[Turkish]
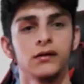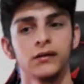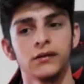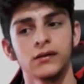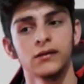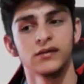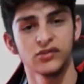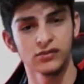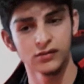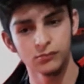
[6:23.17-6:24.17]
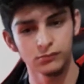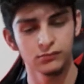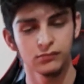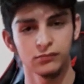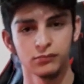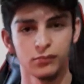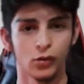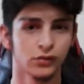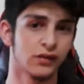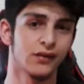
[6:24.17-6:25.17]
e, yaşadığım
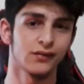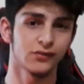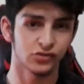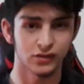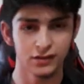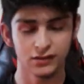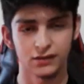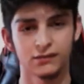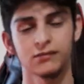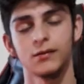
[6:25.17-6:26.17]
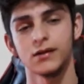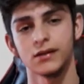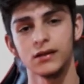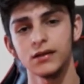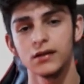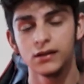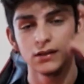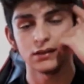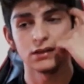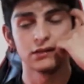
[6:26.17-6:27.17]
bölge, şehir itibariyle
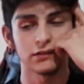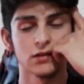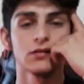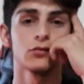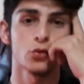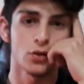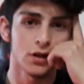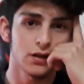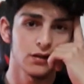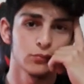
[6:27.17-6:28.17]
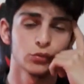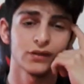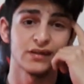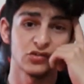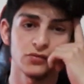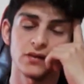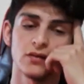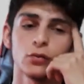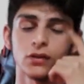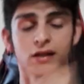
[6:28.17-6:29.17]
insanı zorla buna teşvik
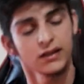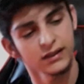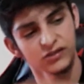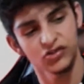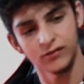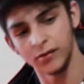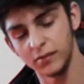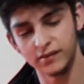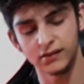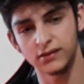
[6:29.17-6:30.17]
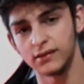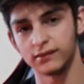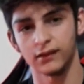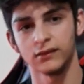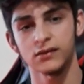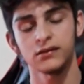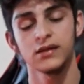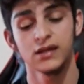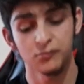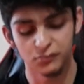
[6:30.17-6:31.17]
ediyorlar. Hele ki çevremizdeki insanlar
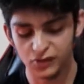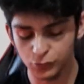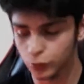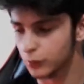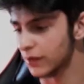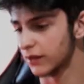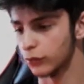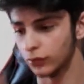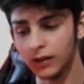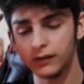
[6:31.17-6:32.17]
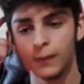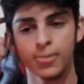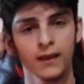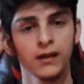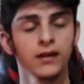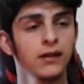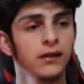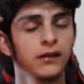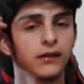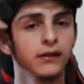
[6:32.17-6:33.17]
mecbur bırakıyorlar.
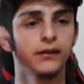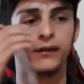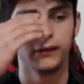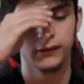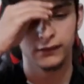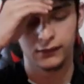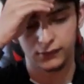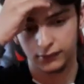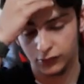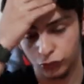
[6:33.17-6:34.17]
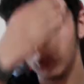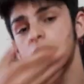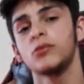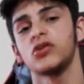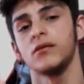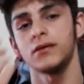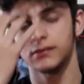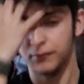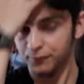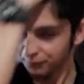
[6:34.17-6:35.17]
Ee, şöyle bir şey var.
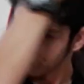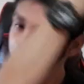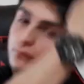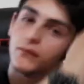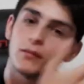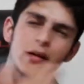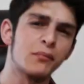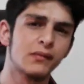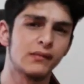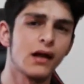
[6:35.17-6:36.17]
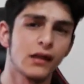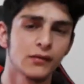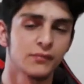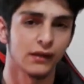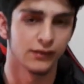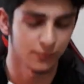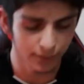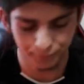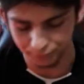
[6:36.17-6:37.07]
Ben bir silah aldım kendime.